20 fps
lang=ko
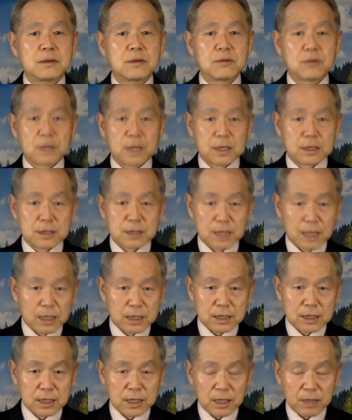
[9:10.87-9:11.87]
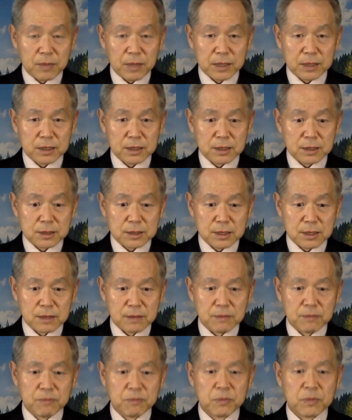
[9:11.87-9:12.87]
우리가 지난 시간에 봤던
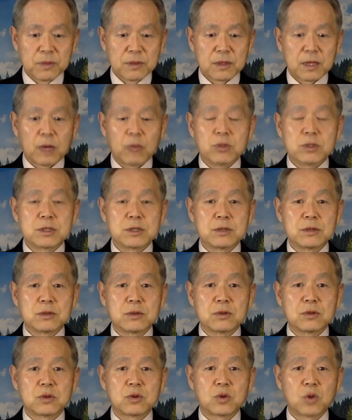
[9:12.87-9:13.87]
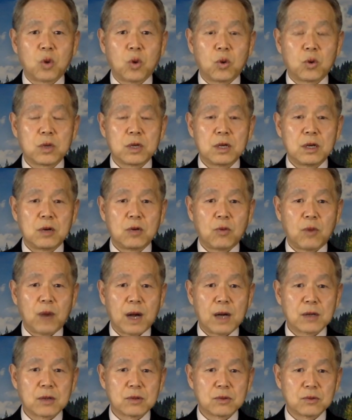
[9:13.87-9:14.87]
것처럼 다윗은 통일
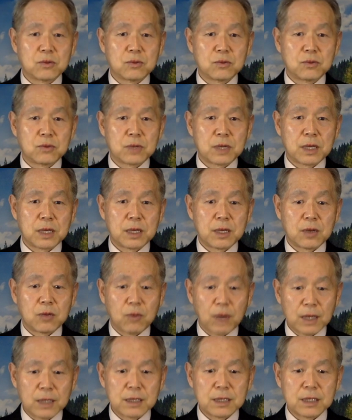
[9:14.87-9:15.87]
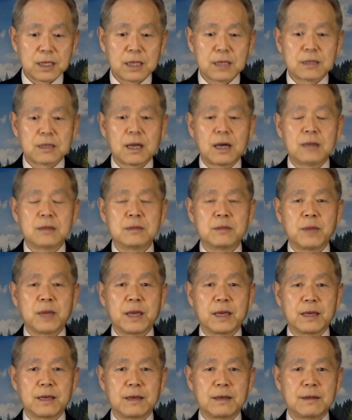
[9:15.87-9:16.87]
왕국의 왕이 된
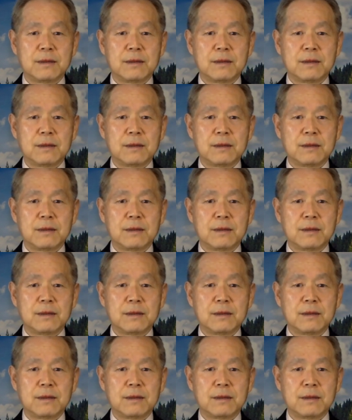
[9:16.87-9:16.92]
다음에